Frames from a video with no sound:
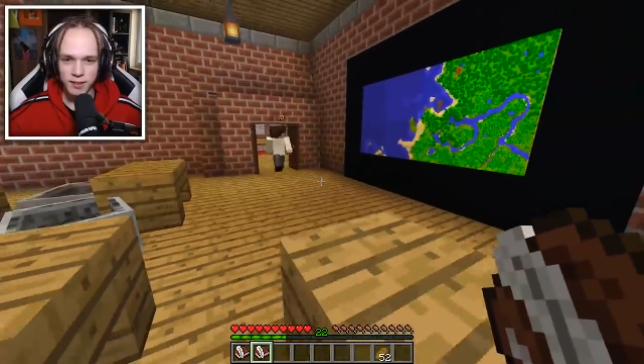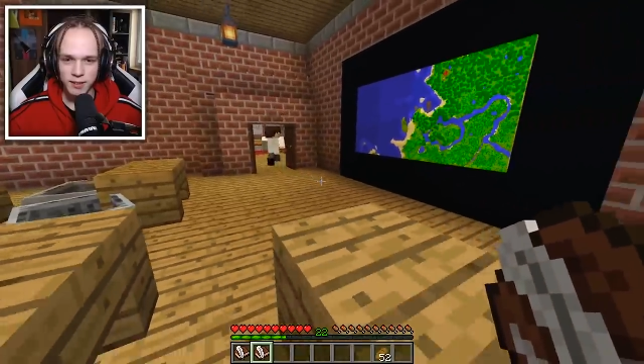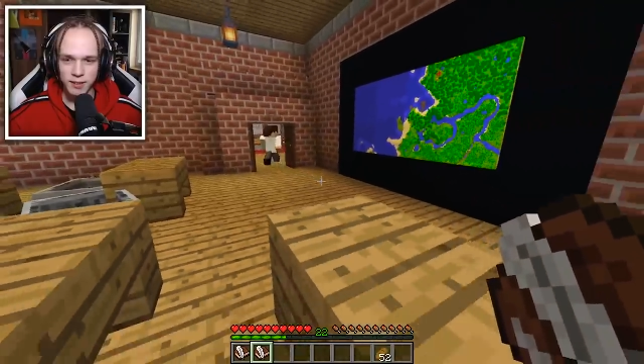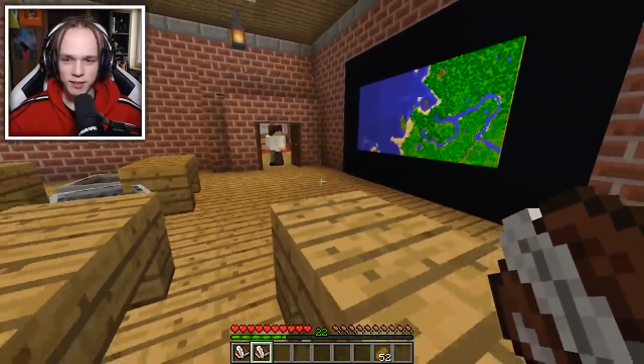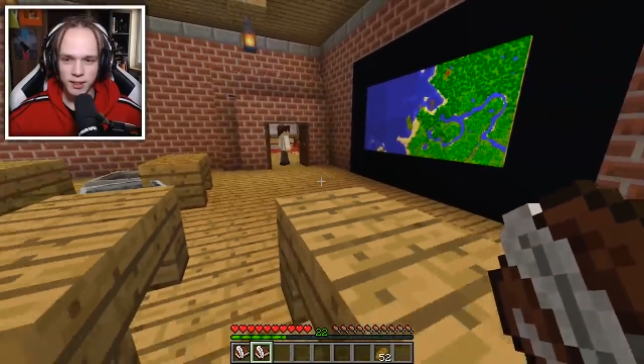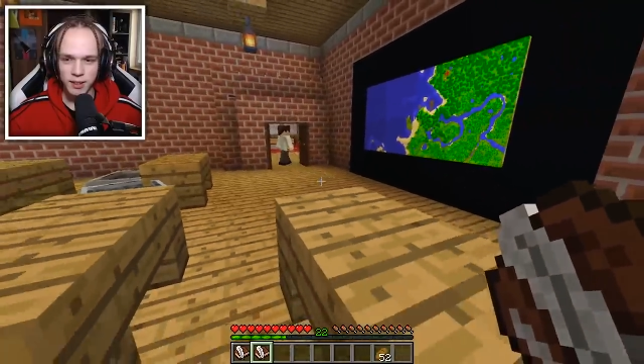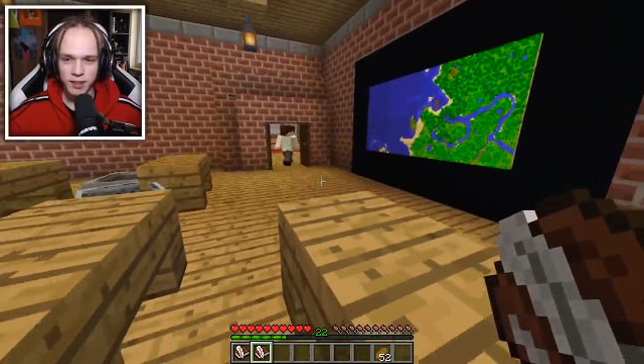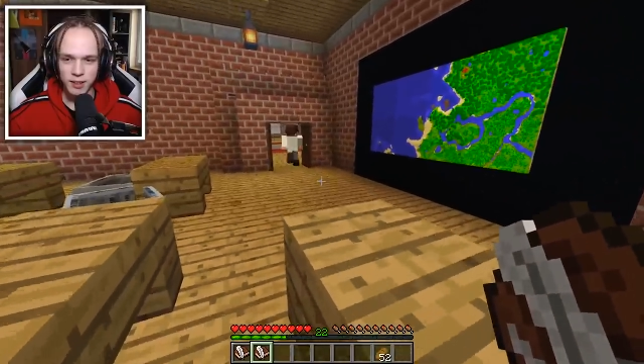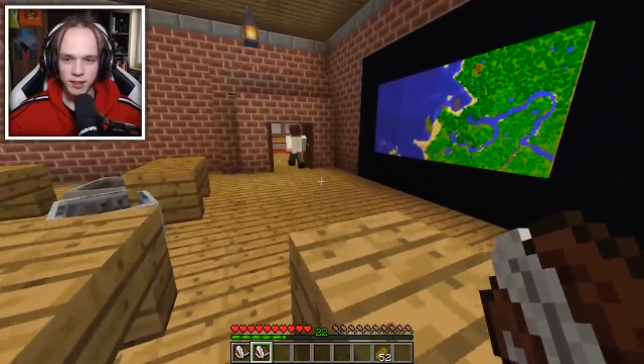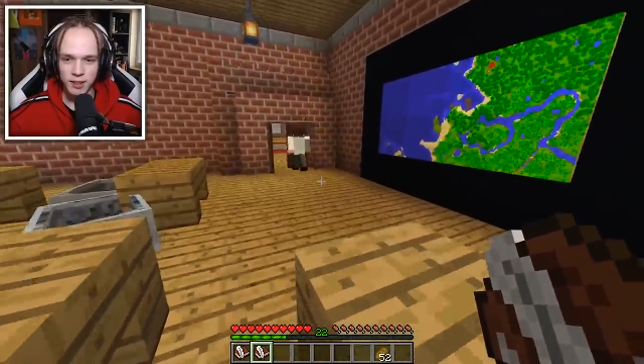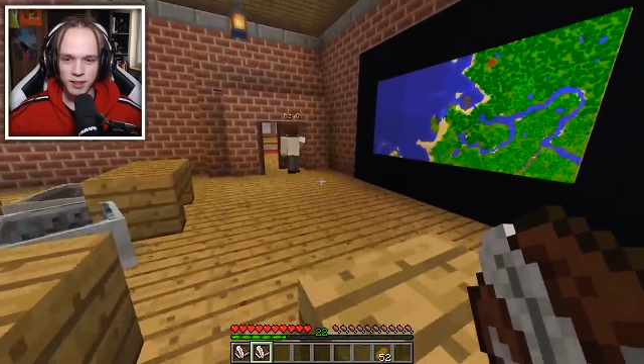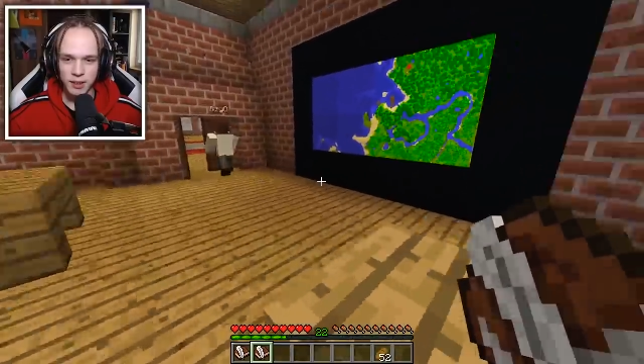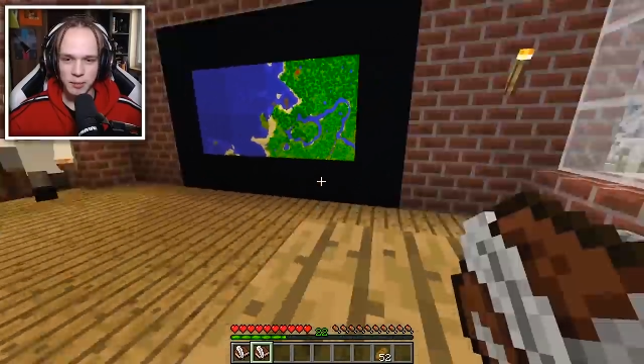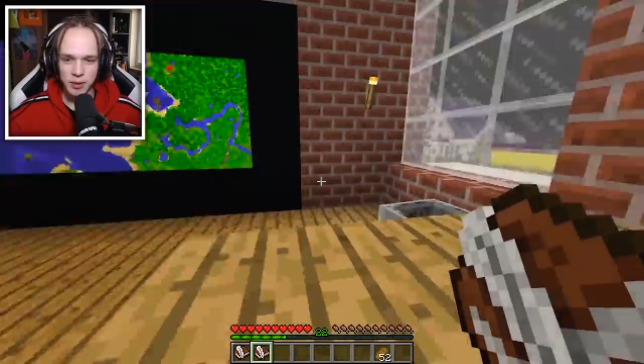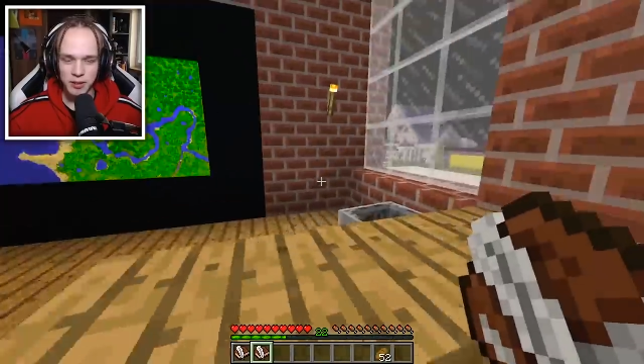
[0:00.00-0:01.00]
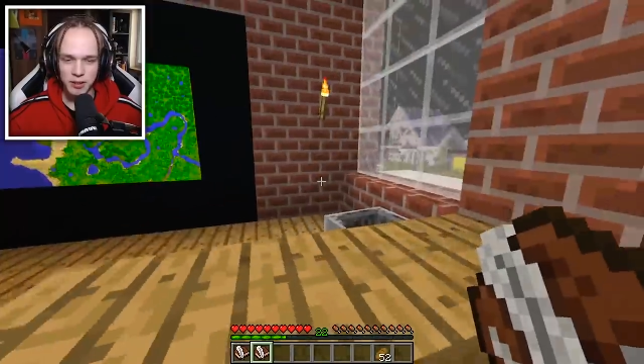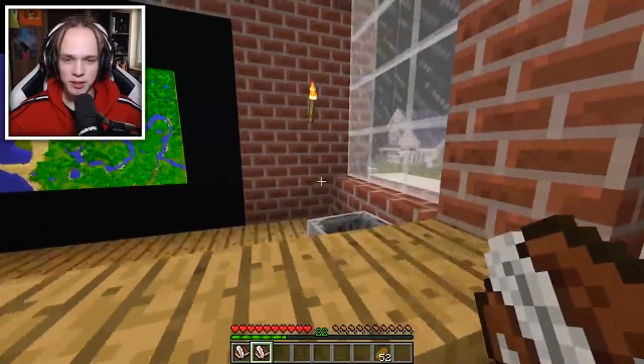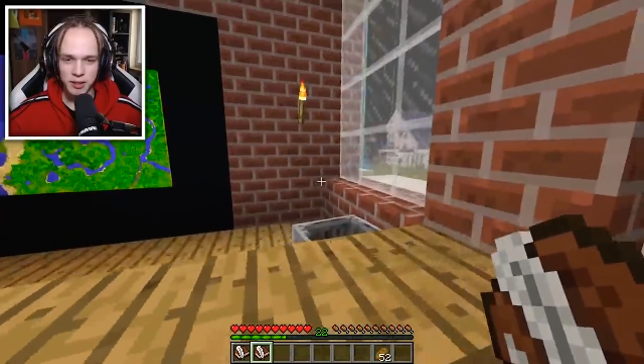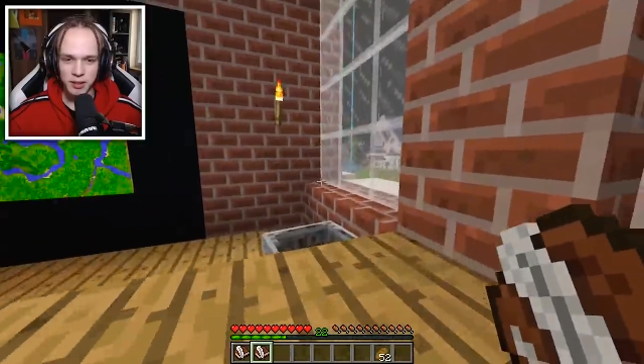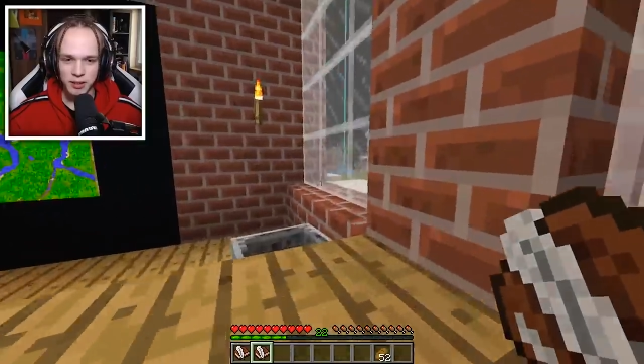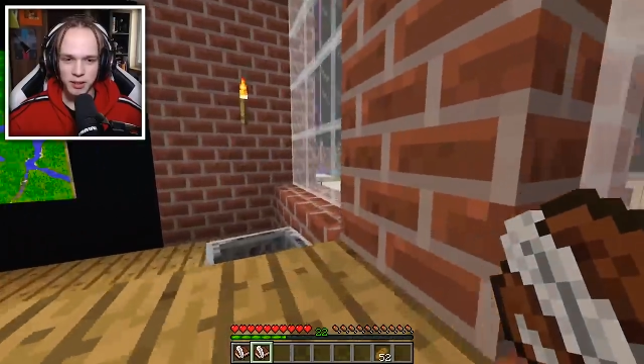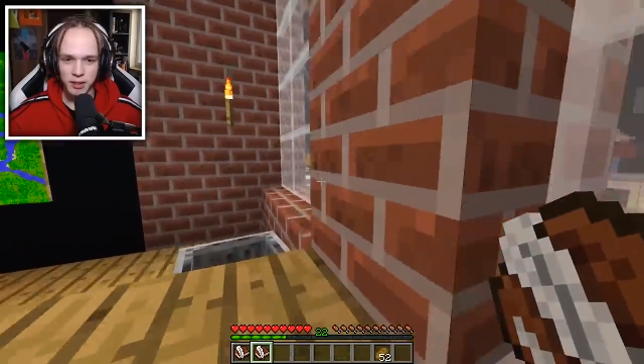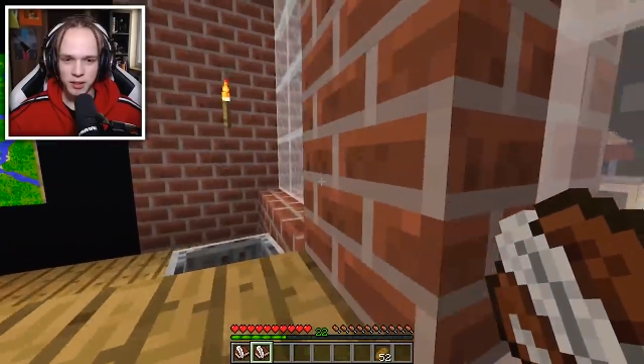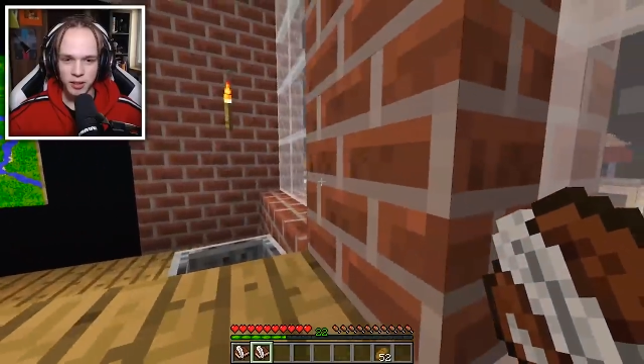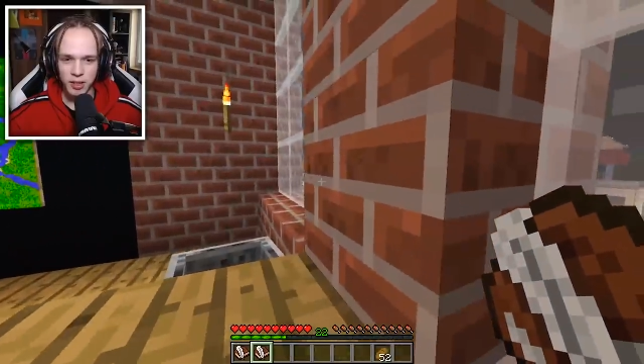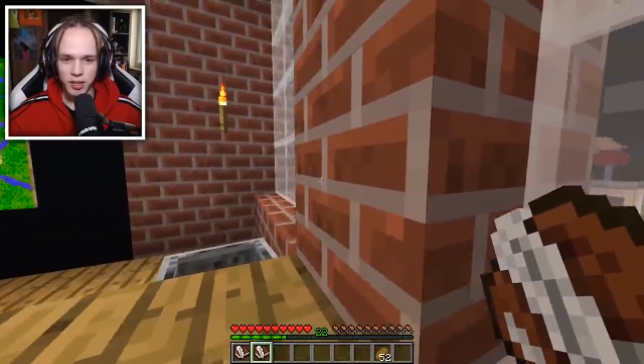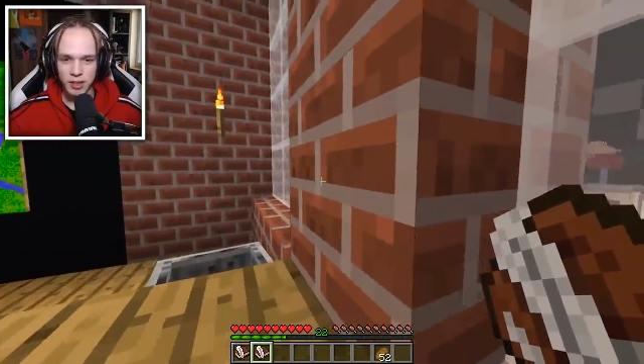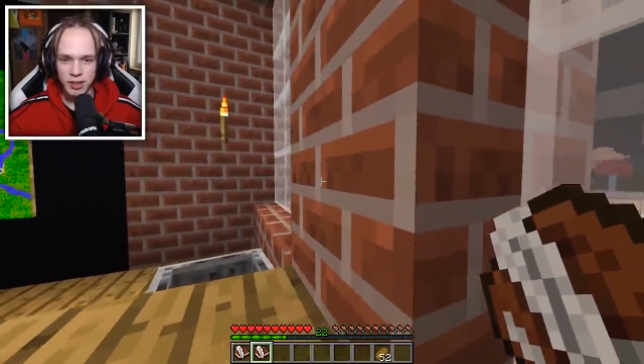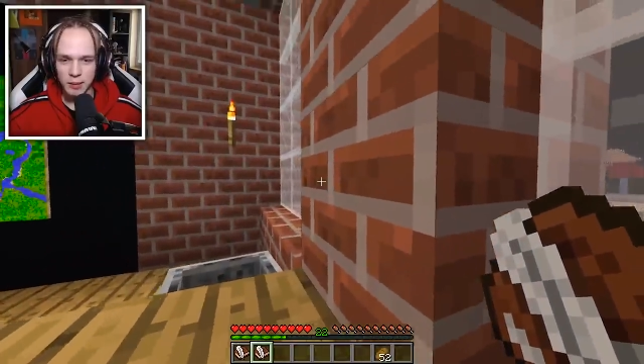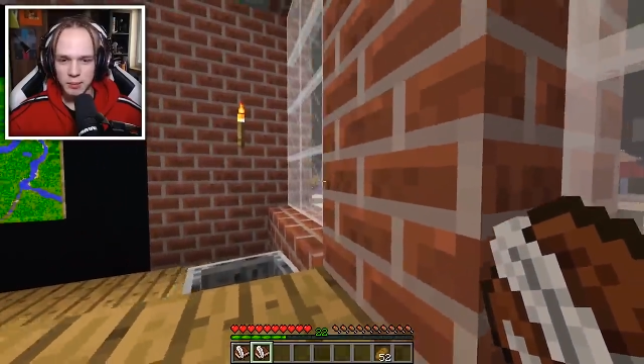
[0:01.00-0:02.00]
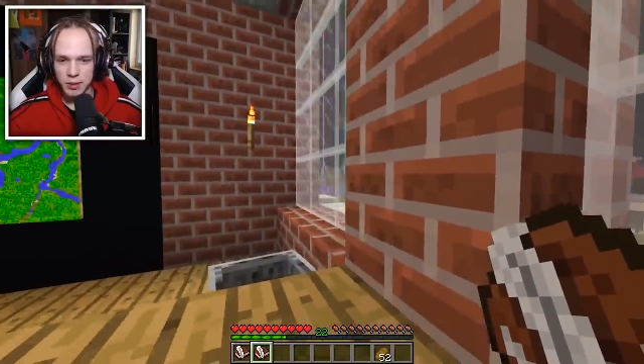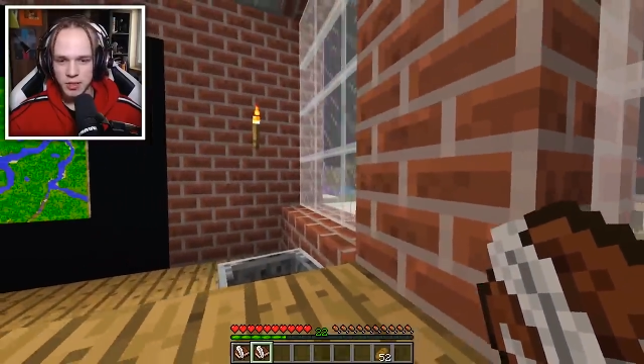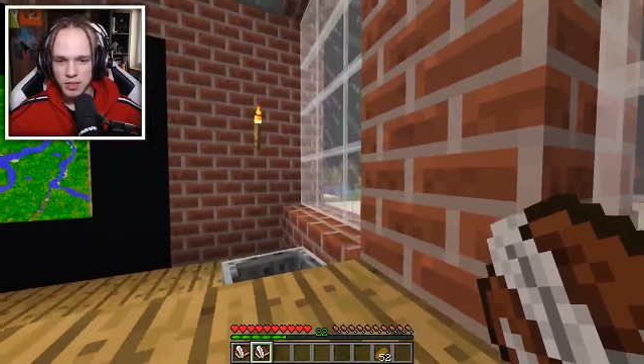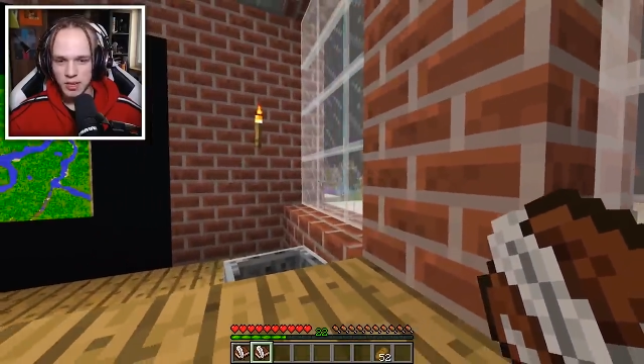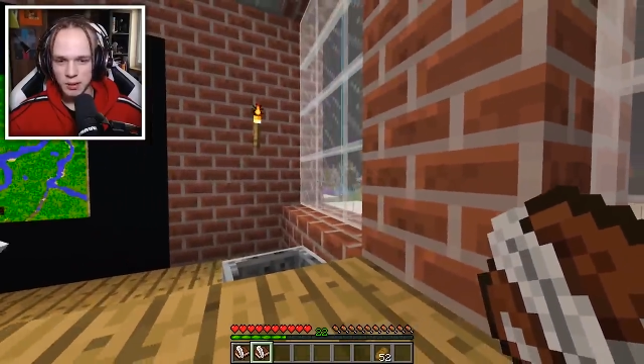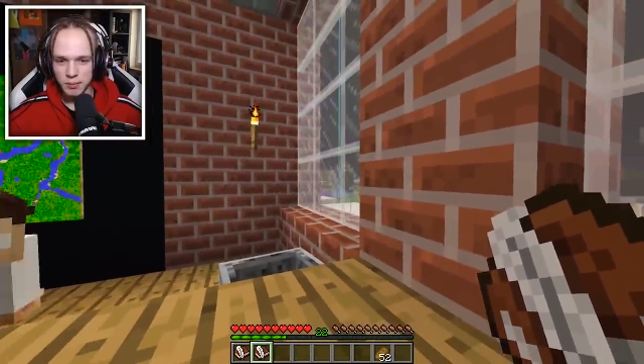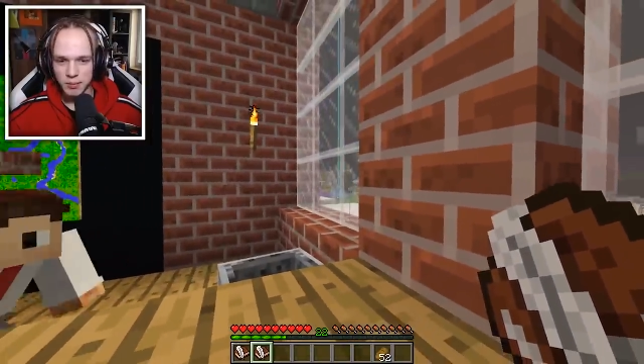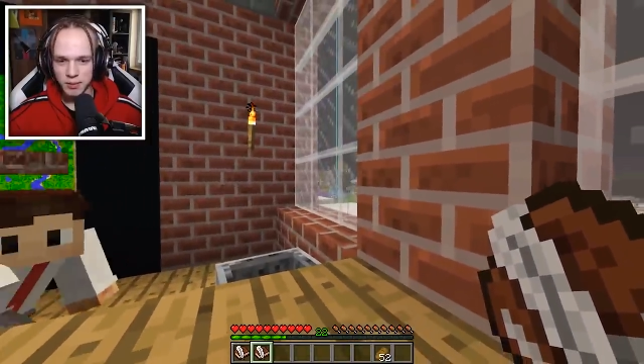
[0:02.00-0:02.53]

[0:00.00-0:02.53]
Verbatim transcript: Nie, okay, nie, nie, nie ma. No ja tam mieszkam.